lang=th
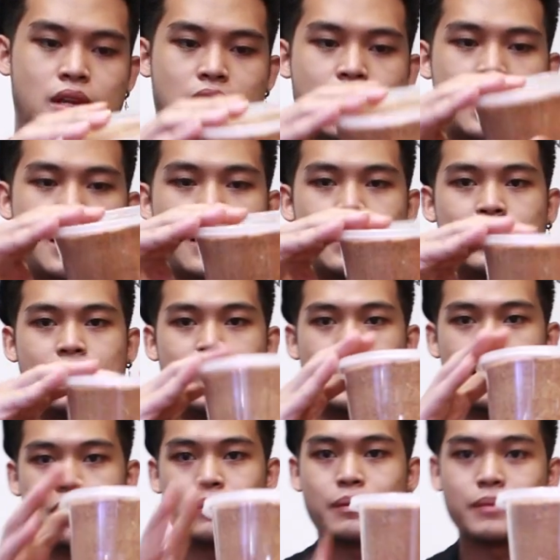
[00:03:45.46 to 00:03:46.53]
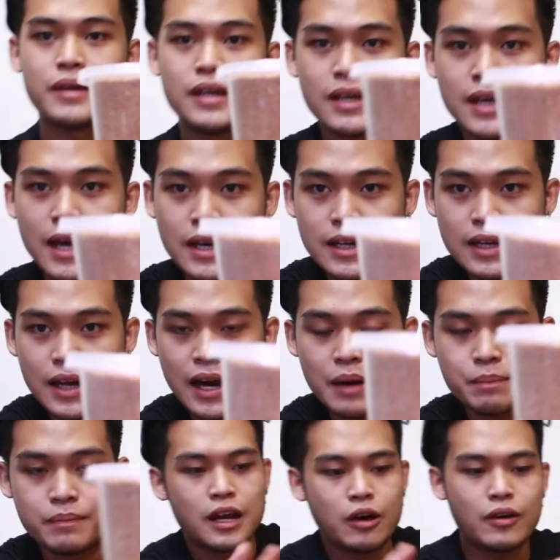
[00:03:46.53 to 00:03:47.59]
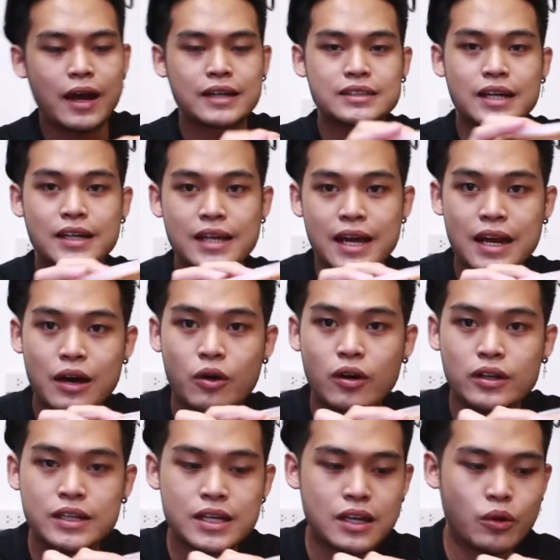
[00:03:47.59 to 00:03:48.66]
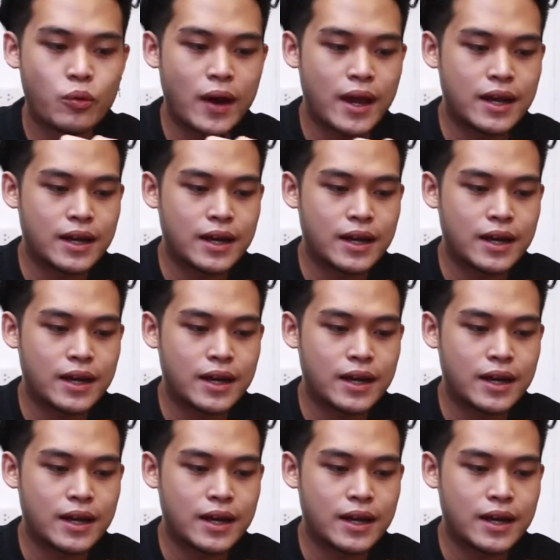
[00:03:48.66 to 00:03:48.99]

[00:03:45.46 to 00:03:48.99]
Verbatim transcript: อ่านี่แบบนี้แค่นี้นะครับแล้วหลังจากนี้เราก็ทิ้งไว้